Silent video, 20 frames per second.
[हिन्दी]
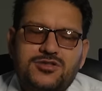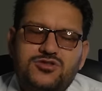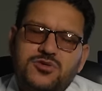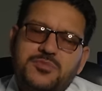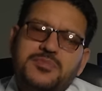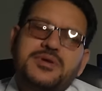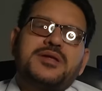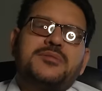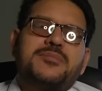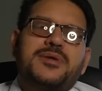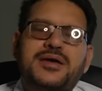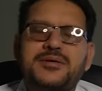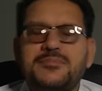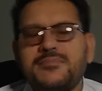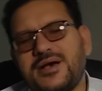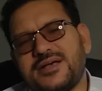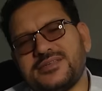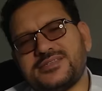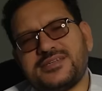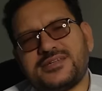तो मेरे भाई
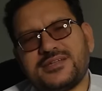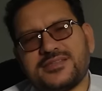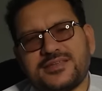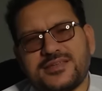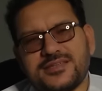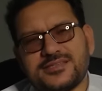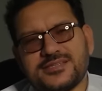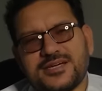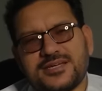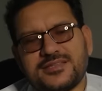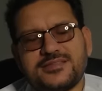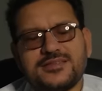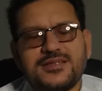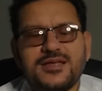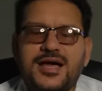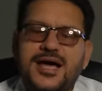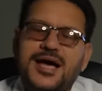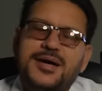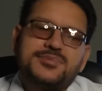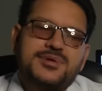माजरत के
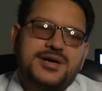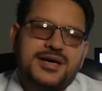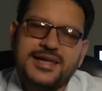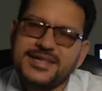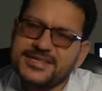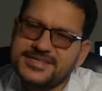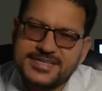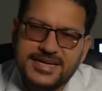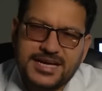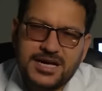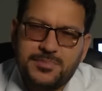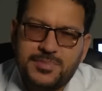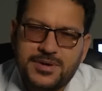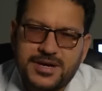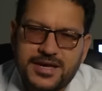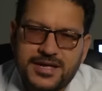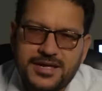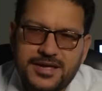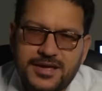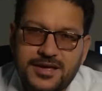साथ आप गलत जगह पर
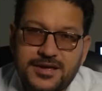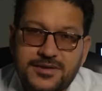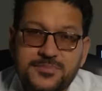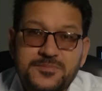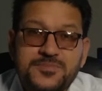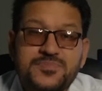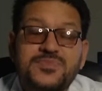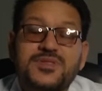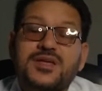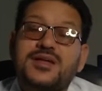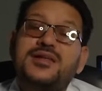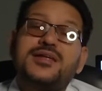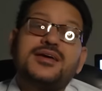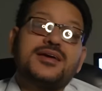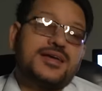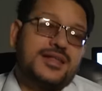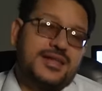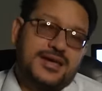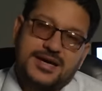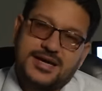आए हैं
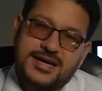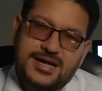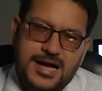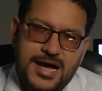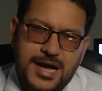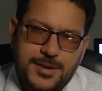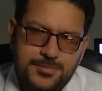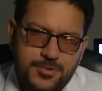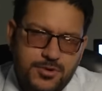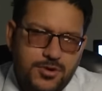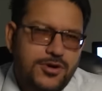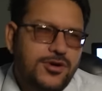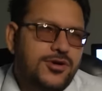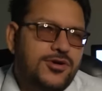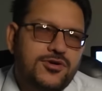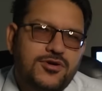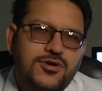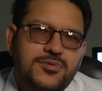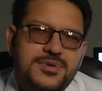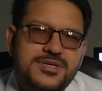लेकिन अगर आप उन
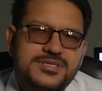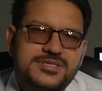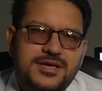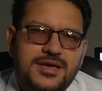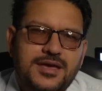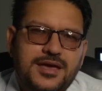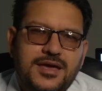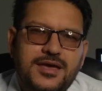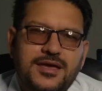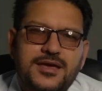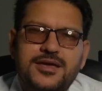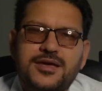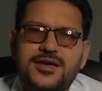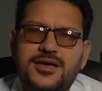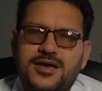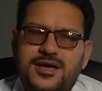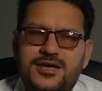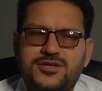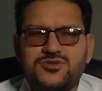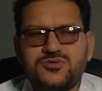लोगों में से
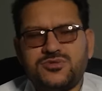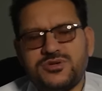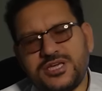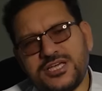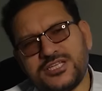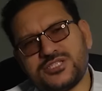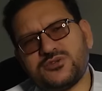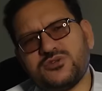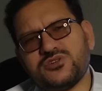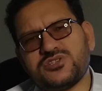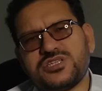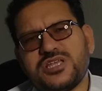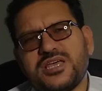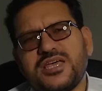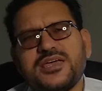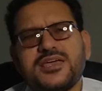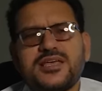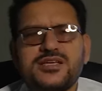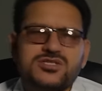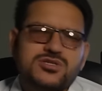हैं जो ये सोचते
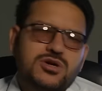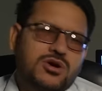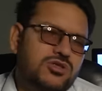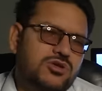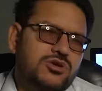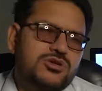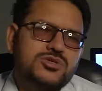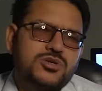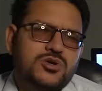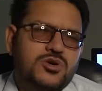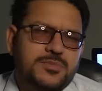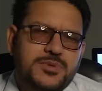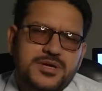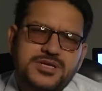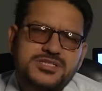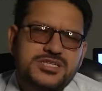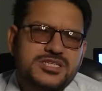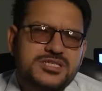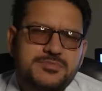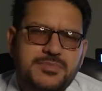हैं कि 100-200 रुपए
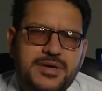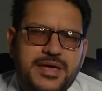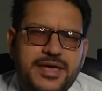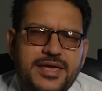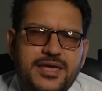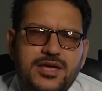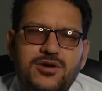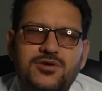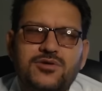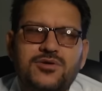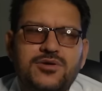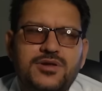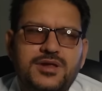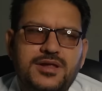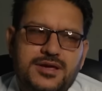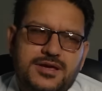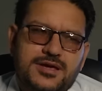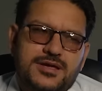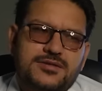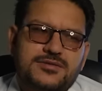चीज़ महंगी हो
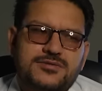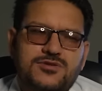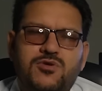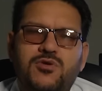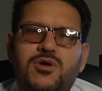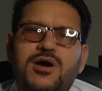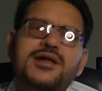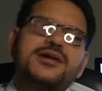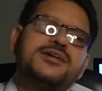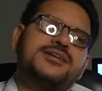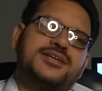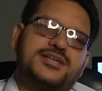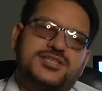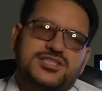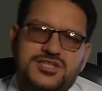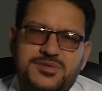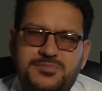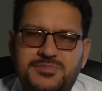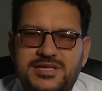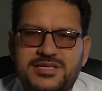लेकिन क्वालिटी
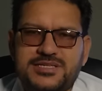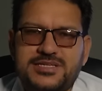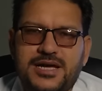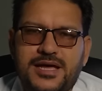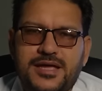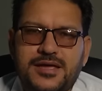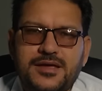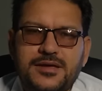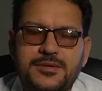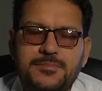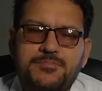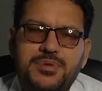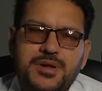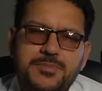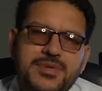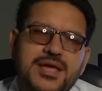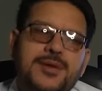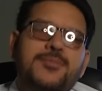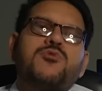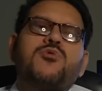अच्छी मिल जाए
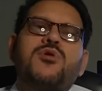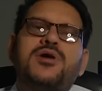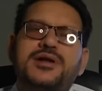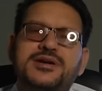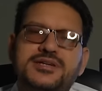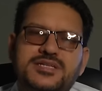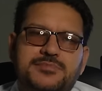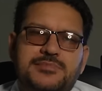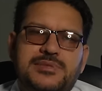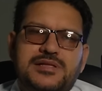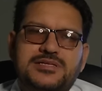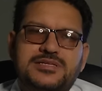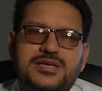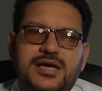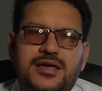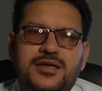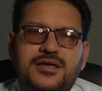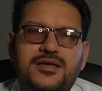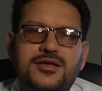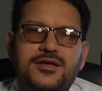प्रीमियम क्वालिटी मिल
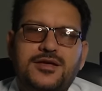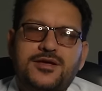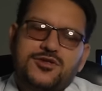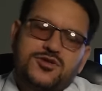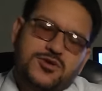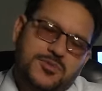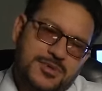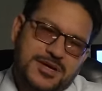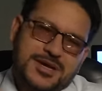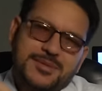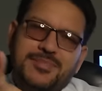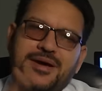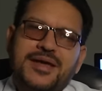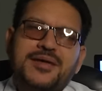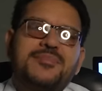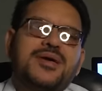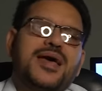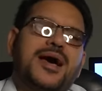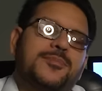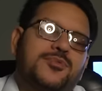जाए तो मेरे
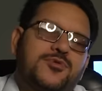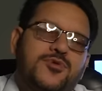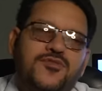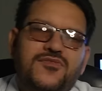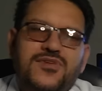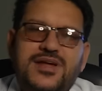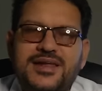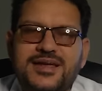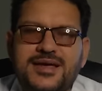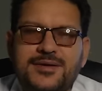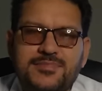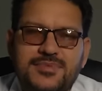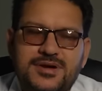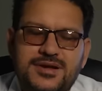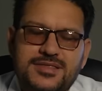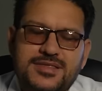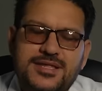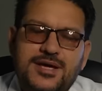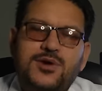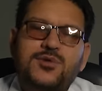भाई मैं आपको वेलकम
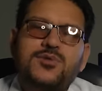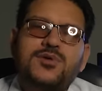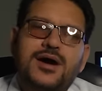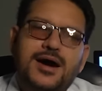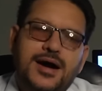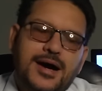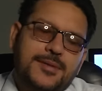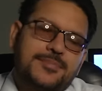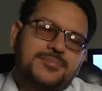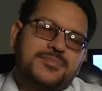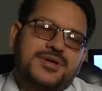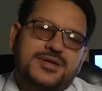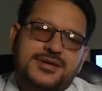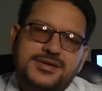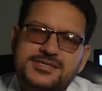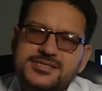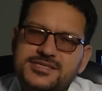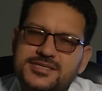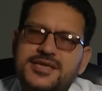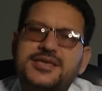करता हूं आप
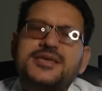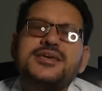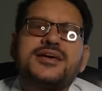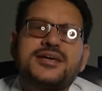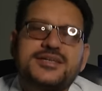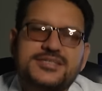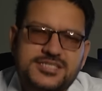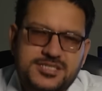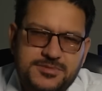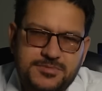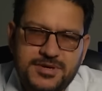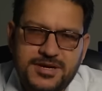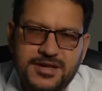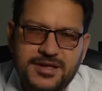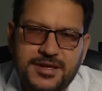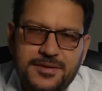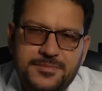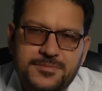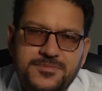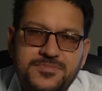मेरे सही कस्टमर
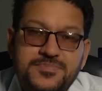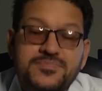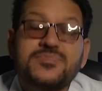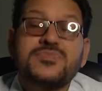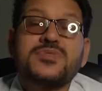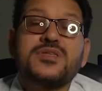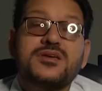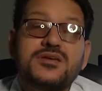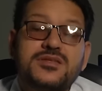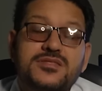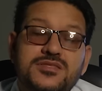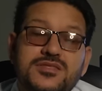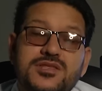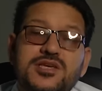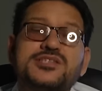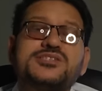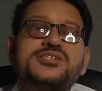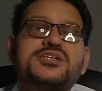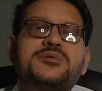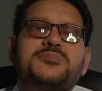हैं
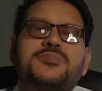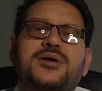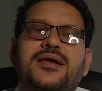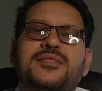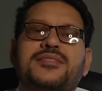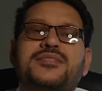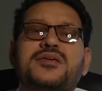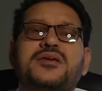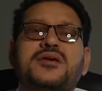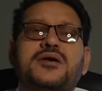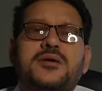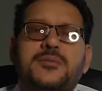तीसरी बात